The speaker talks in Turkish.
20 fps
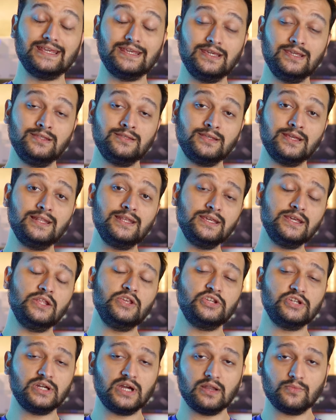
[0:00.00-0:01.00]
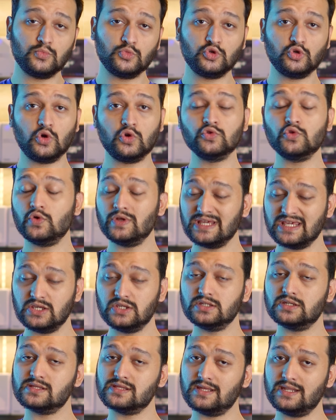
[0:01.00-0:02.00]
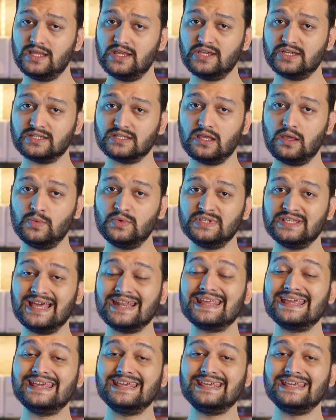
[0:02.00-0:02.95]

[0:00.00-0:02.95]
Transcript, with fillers: Intel'in yeni çıkartmış olduğu 12. nesil işlemciler